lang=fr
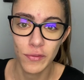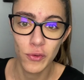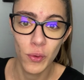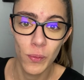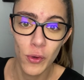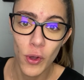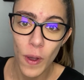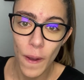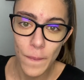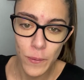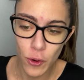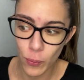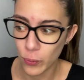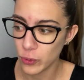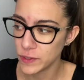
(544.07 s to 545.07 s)
qu'on me
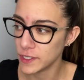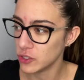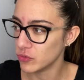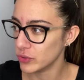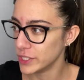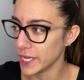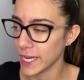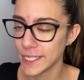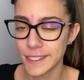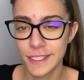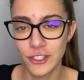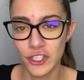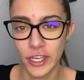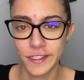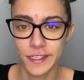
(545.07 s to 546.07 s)
propose et je vous dirai si
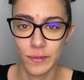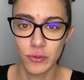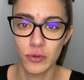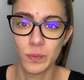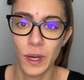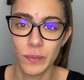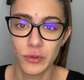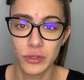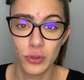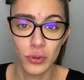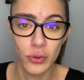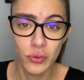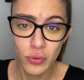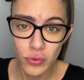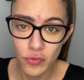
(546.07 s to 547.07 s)
j'accepte ou pas puisque de
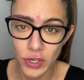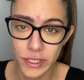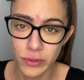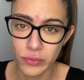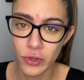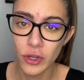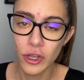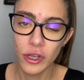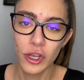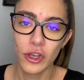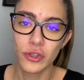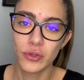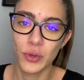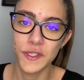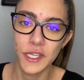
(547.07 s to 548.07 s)
toute façon
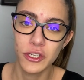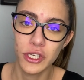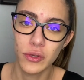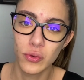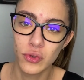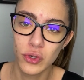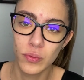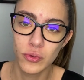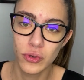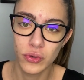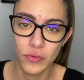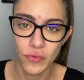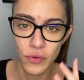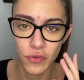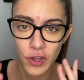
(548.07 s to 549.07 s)
sur cette chaîne YouTube je ne
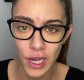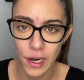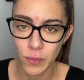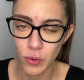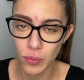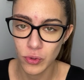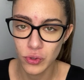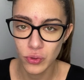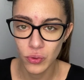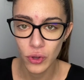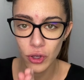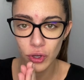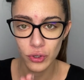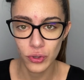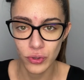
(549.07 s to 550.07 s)
veux faire la promotion
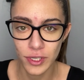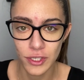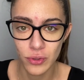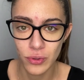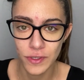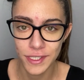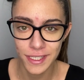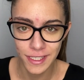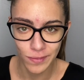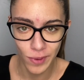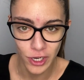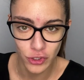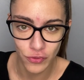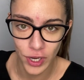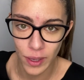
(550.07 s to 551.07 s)
que des choses qui
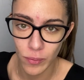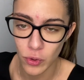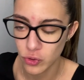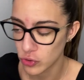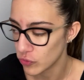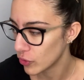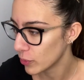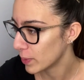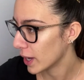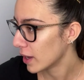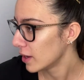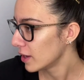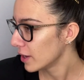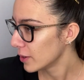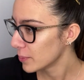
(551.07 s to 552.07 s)
marchent vraiment, je ne veux pas
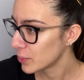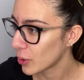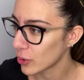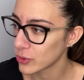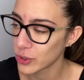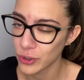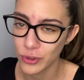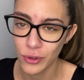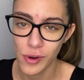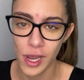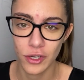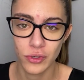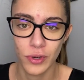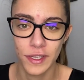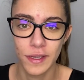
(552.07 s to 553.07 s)
prendre de
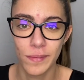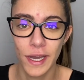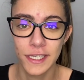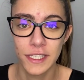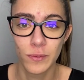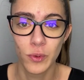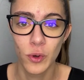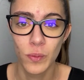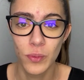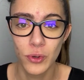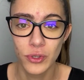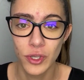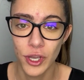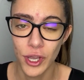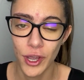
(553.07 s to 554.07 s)
l'argent à des marques qui
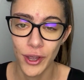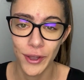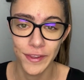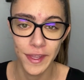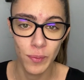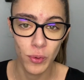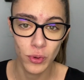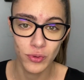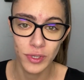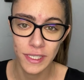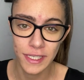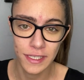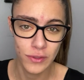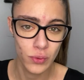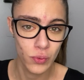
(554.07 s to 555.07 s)
proposent euh, des produits
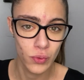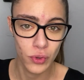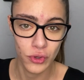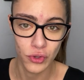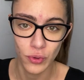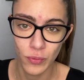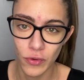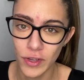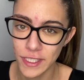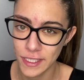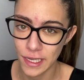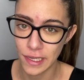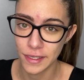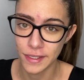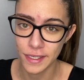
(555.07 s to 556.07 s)
qui sont de mauvaise
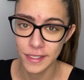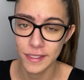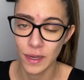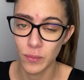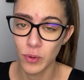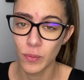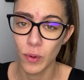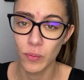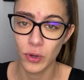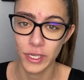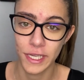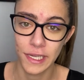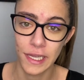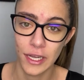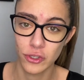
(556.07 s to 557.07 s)
qualité simplement pour
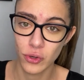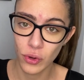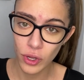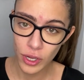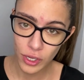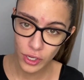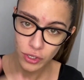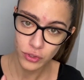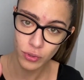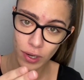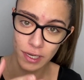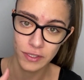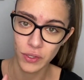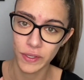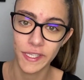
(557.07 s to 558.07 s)
gagner de l'argent sur
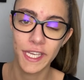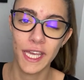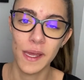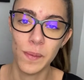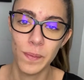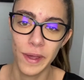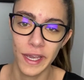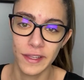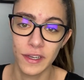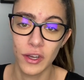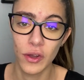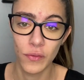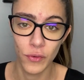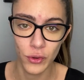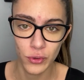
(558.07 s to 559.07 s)
l'instant T et perdre euh,
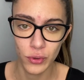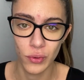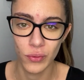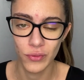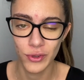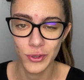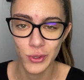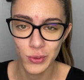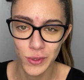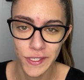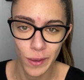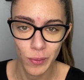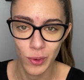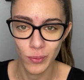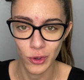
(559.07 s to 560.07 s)
votre confiance tout
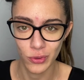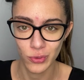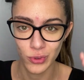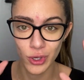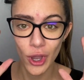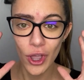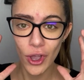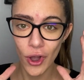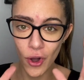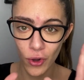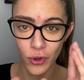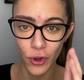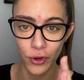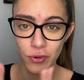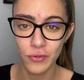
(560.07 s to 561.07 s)
simplement. Donc
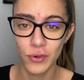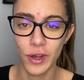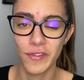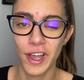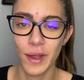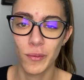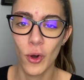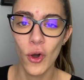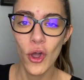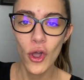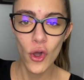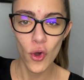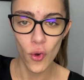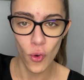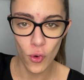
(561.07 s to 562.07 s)
encore une fois, vraiment,
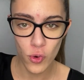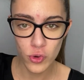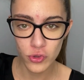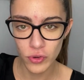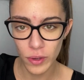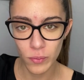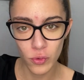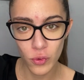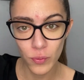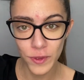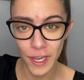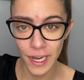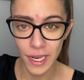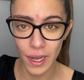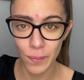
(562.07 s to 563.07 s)
rejoins mon groupe
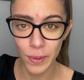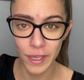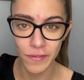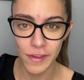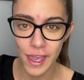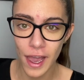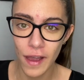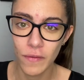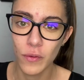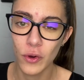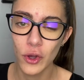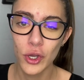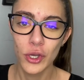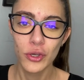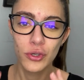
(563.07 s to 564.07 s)
Telegram privé avant
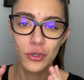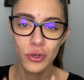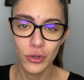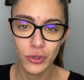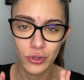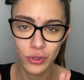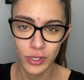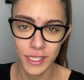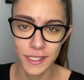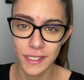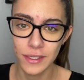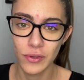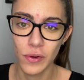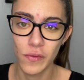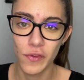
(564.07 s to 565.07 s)
que je décide
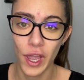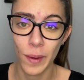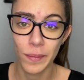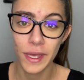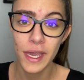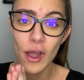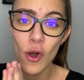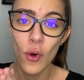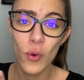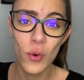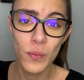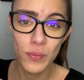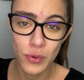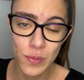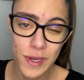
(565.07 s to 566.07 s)
de le fermer au
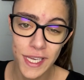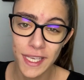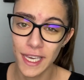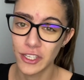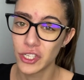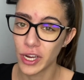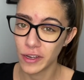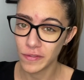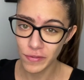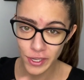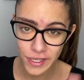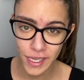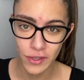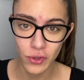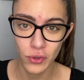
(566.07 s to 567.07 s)
public. Il y a déjà une
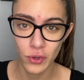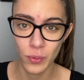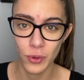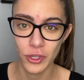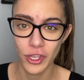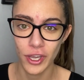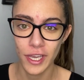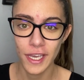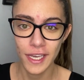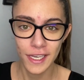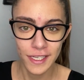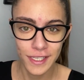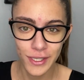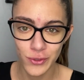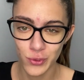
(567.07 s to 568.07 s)
vingtaine d'entrepreneurs
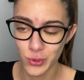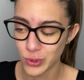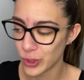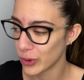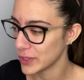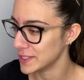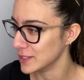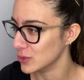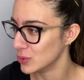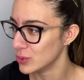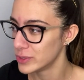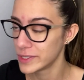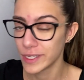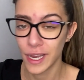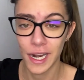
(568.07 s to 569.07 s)
qui sont dedans et c'est
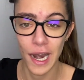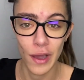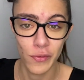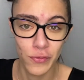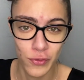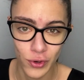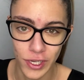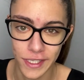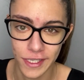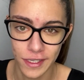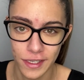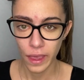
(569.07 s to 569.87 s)
juste la folie.